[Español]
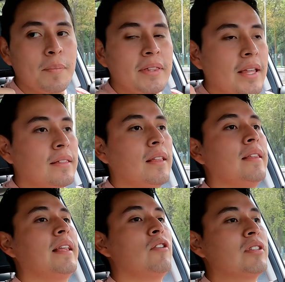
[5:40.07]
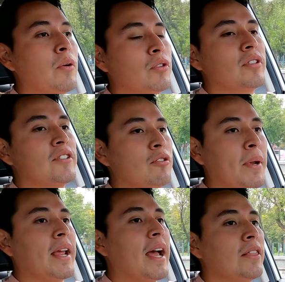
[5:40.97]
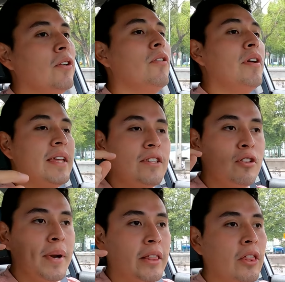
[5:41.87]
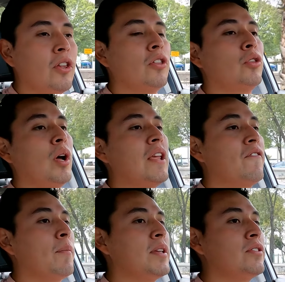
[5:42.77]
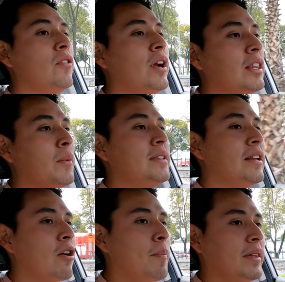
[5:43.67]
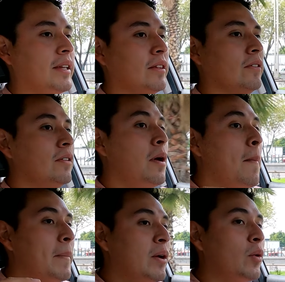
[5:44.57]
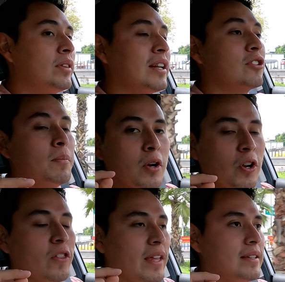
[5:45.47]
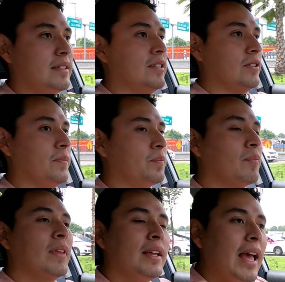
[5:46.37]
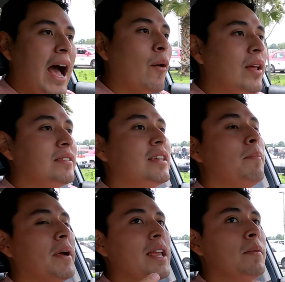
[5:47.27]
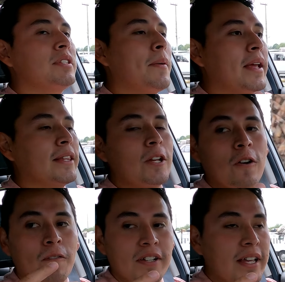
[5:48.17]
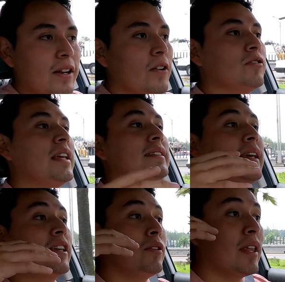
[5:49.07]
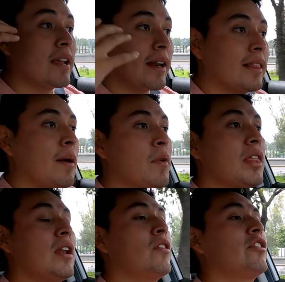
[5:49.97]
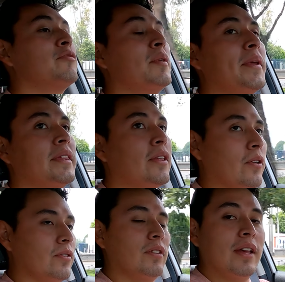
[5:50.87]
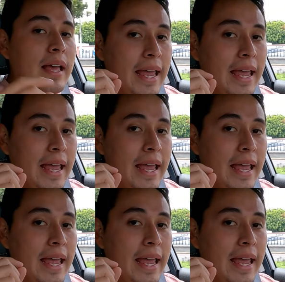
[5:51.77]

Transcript: estés pendiente de los autos que estoy manejando y sobre todo toda la información que te voy a estar compartiendo. Me encuentras como Roth Enciso. Ahora sí, vayamos a ver qué tiene que ofrecernos esta Hyundai Creta modelo 2022.